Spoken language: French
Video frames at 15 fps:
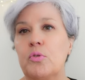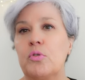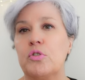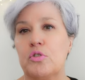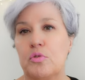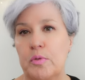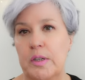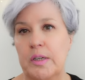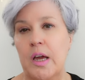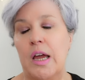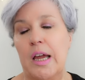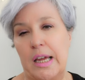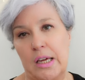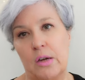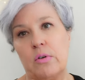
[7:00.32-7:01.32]
pour le tuer
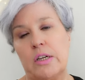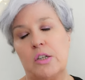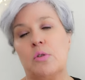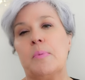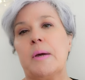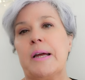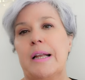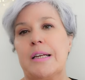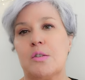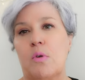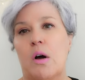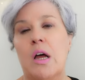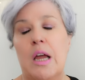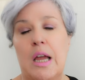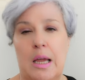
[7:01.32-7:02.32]
et on récupérait la
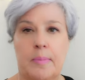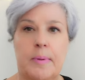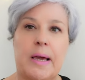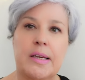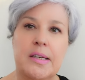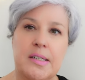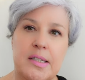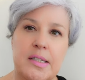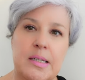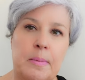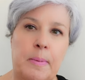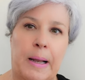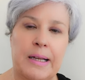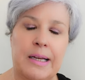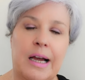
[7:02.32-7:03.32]
soie. Eh bien ici c'est
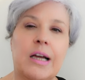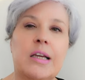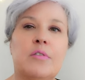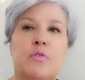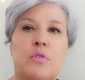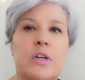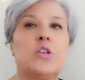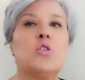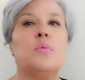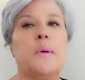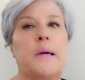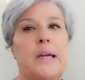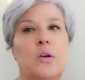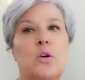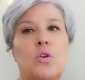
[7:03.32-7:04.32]
pas le cas, ils vont
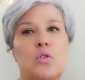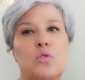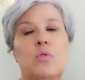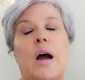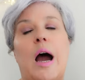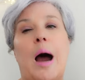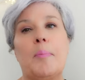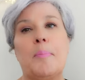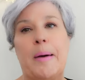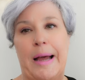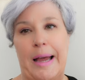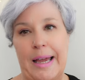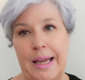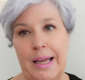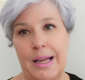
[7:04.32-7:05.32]
récupérer le cocon
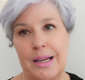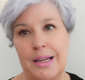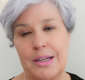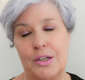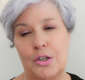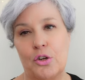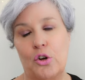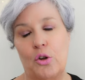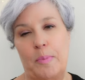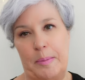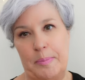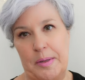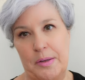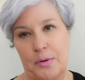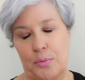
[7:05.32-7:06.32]
après que le
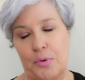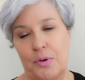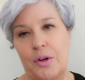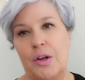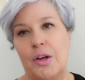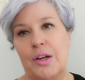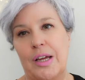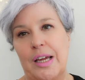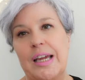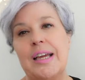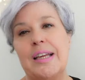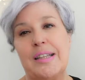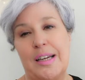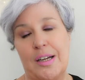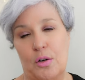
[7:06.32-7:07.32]
papillon ait
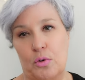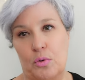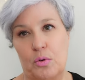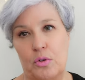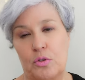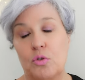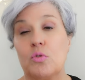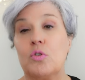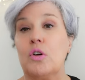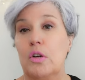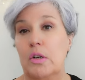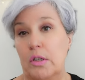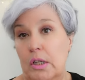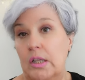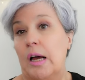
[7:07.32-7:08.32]
éclos. Donc
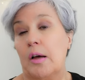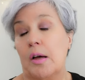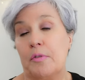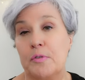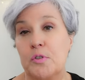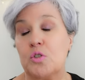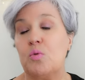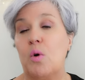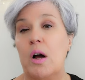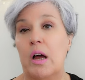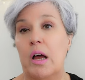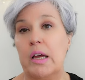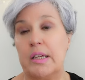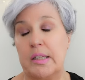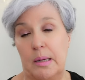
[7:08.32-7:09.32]
la
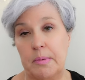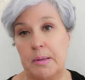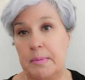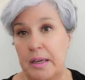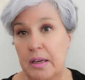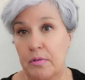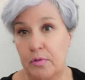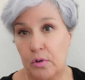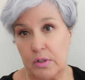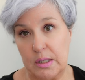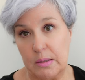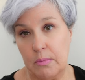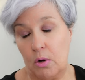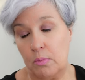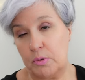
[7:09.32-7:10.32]
soie est abîmée,
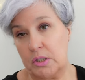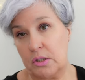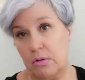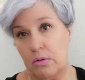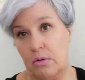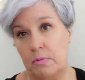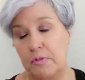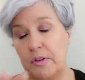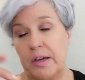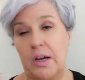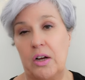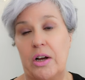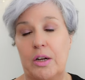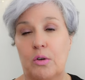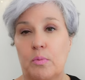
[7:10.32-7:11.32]
forcément, puisque le
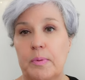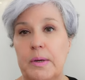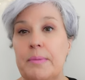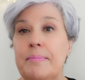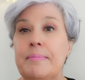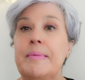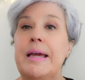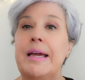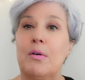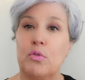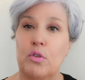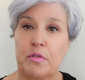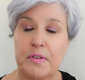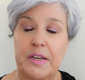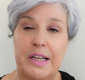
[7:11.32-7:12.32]
verre a raccoupé, mais
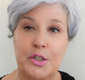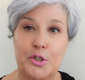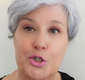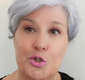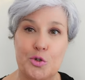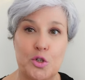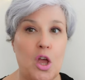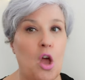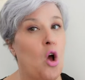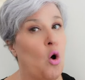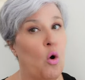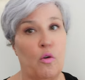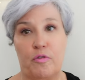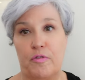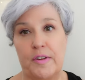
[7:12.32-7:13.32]
on en fait quelque chose.
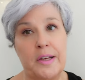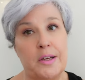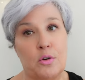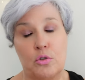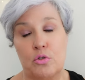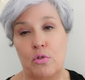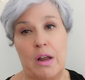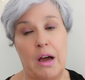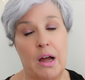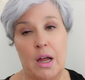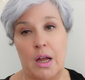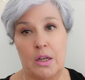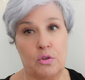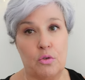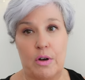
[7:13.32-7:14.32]
On fait euh, de la,
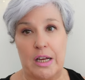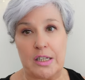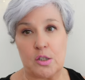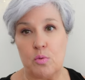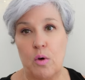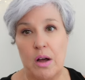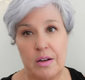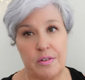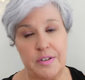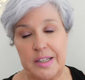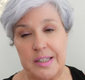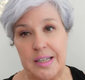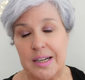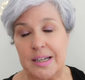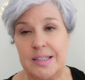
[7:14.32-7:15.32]
de la soie
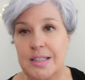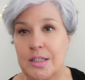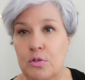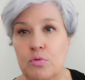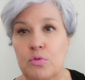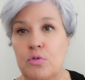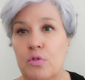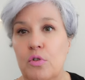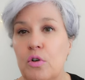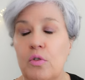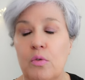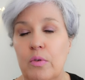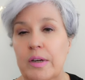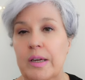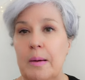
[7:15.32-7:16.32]
avec des résidus de
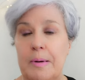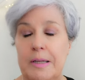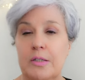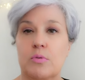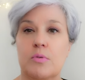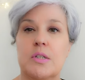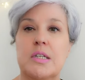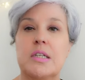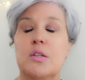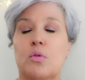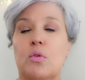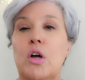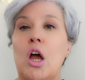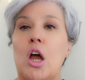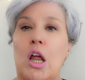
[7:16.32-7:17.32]
cocon, il hein, n'y a pas de souci,
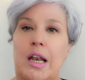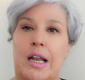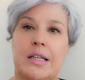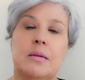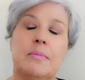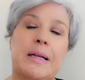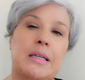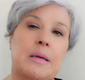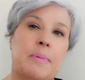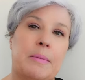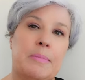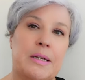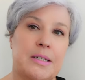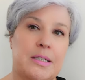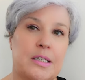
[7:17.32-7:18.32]
donc l'animal n'est pas
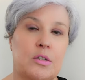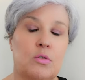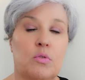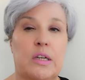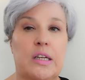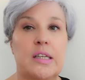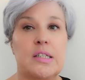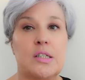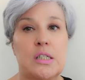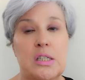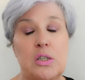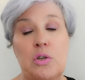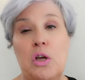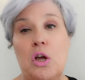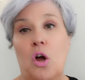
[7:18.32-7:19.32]
blessé. Donc
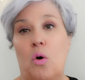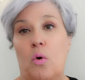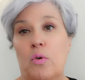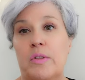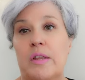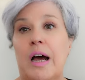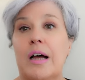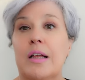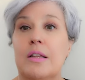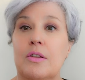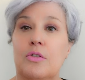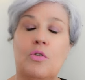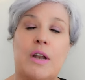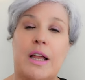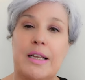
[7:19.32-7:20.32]
ici, on a
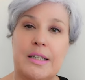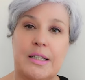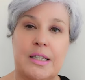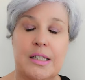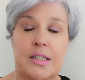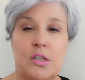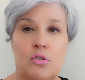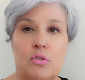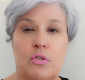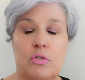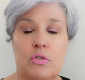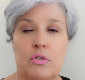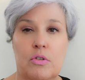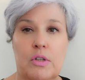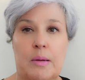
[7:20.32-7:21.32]
de la laine qui est issue
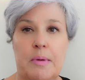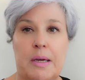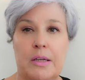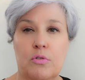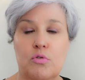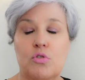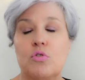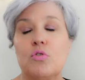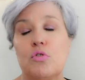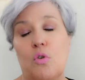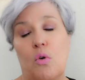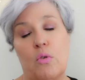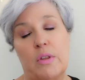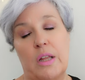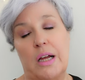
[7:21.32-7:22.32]
d'Amérique du Sud,
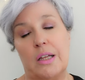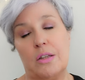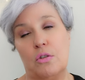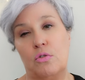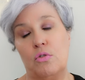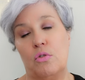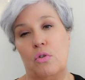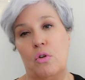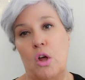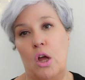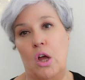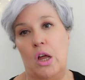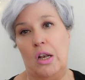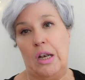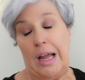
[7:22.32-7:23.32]
on a de
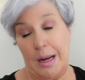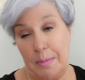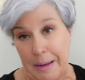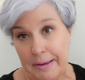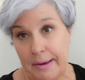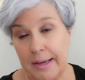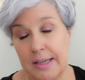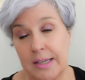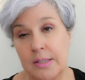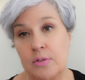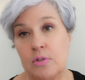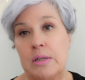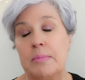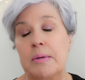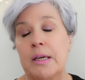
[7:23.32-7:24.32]
l'albaga qui est
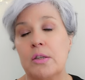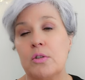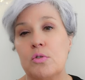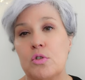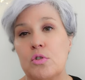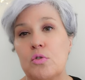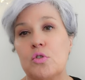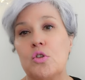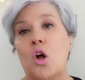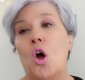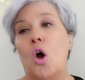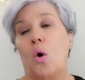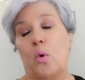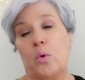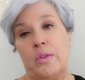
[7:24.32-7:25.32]
issue d'Amérique du Sud,
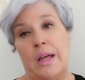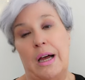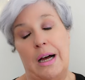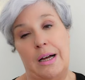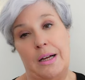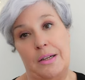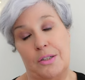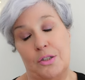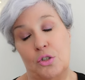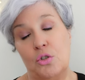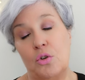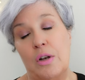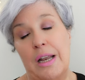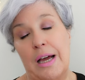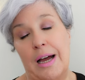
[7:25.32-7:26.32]
on a
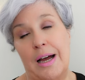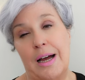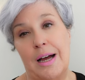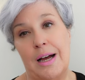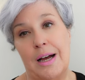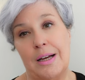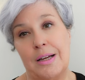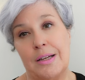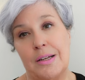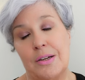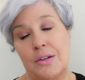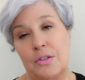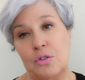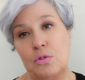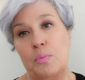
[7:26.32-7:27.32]
de la,
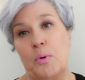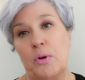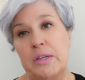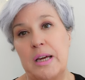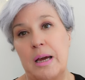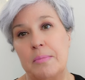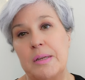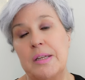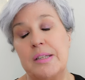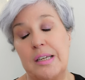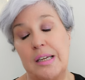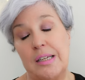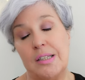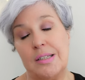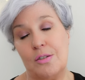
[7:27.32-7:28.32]
du polyamide
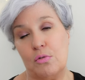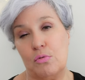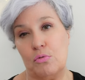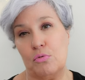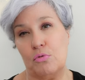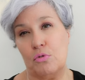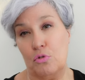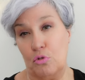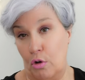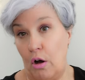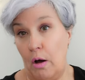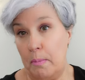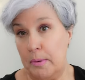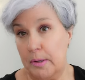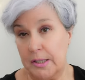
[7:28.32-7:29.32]
qui est issu
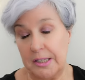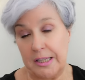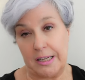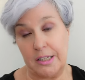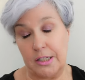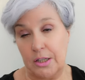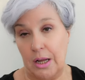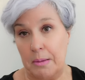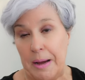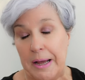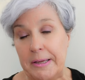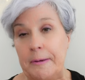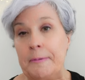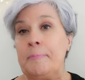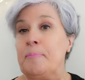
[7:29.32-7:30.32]
d'Europe, d'Italie,
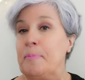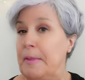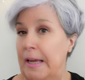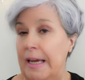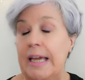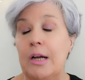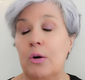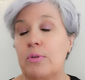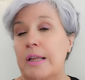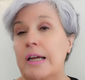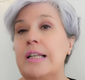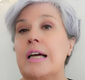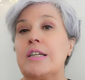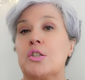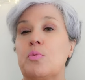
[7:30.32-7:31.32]
d'Allemagne, et on a
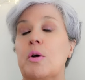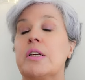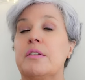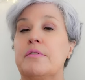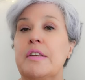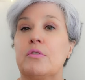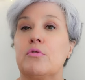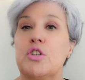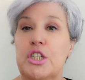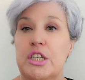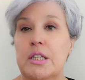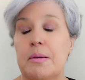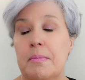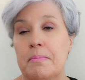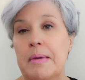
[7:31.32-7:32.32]
de la soie qui vient de
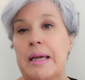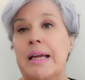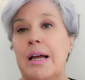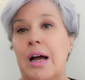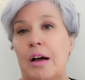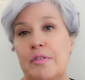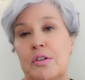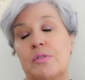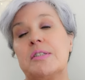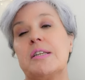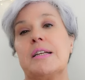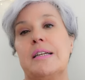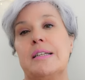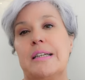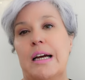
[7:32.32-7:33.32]
Chine, mais avec une
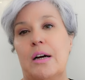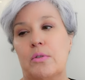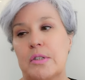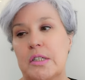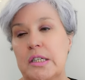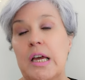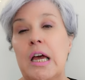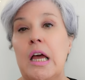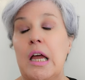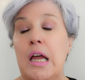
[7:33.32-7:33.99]
certaine garantie.